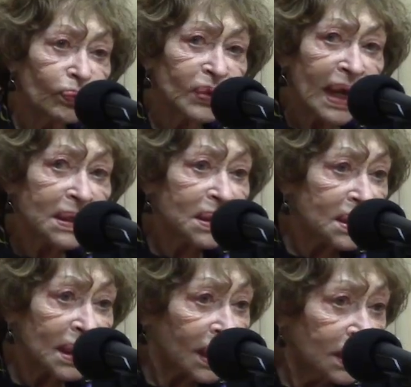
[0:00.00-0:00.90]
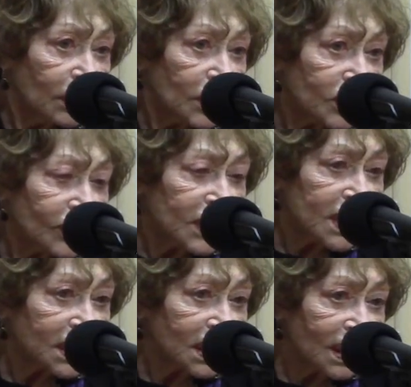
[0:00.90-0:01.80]
ça a été terrible, je veux
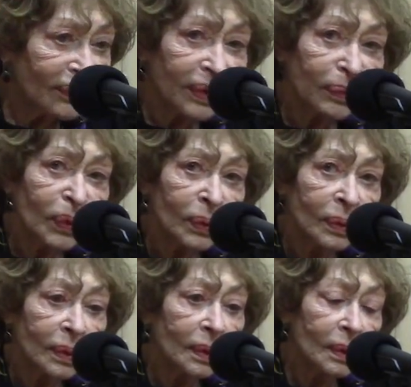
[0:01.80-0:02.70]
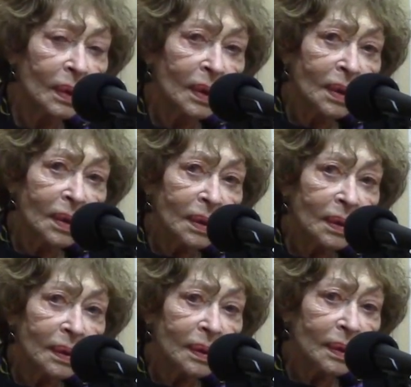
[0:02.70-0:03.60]
dire. C'était vraiment...
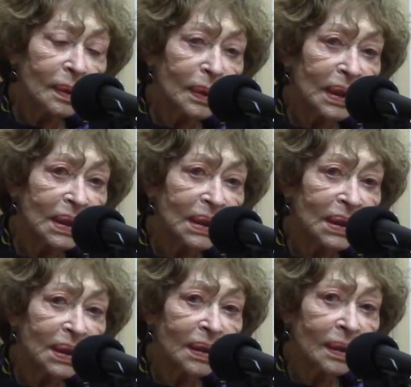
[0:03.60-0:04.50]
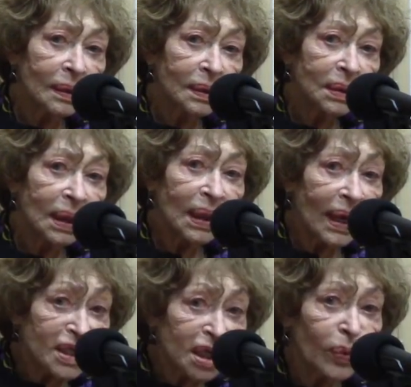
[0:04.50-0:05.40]
et, et,
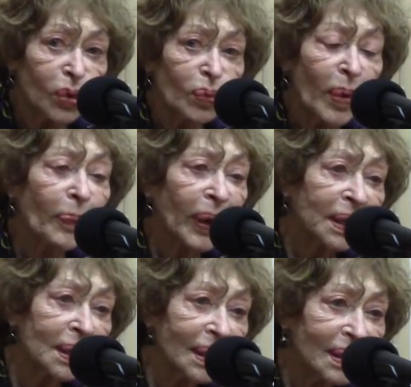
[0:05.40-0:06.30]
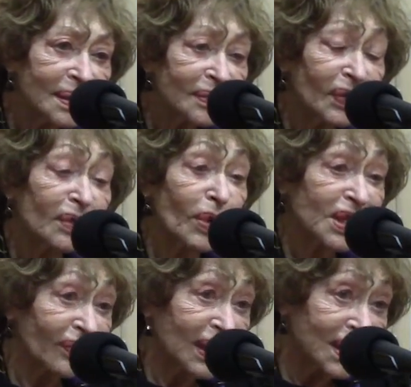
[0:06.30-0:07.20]
là, j'ai beaucoup appris. Si vous voulez, moi,
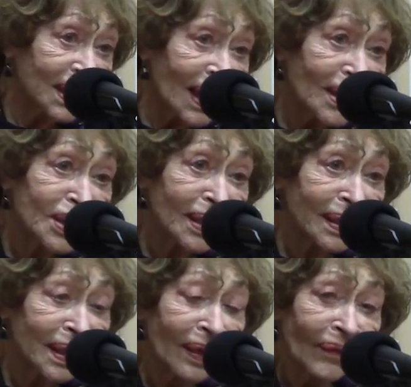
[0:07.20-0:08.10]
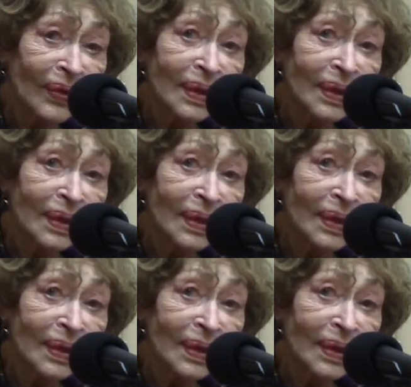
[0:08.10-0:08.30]
j'avais quitté l'Algérie